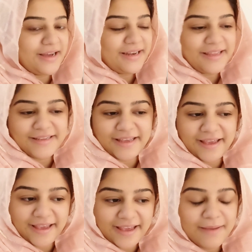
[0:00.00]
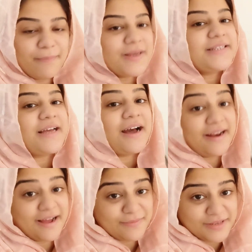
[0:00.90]
नहीं है बस
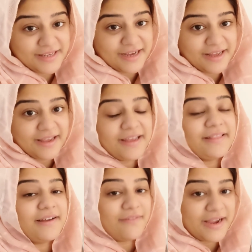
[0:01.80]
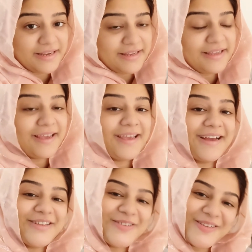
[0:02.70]
आराम किया है दवाई ली है
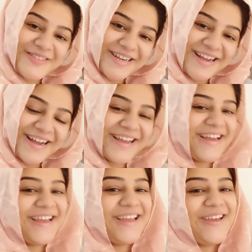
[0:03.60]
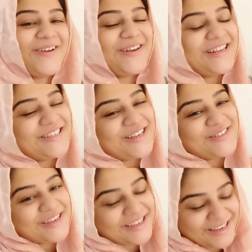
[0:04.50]
अच्छा अच्छा खाया है और अच्छा
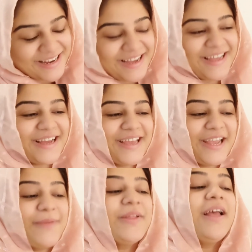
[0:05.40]
अच्छा खिलाया है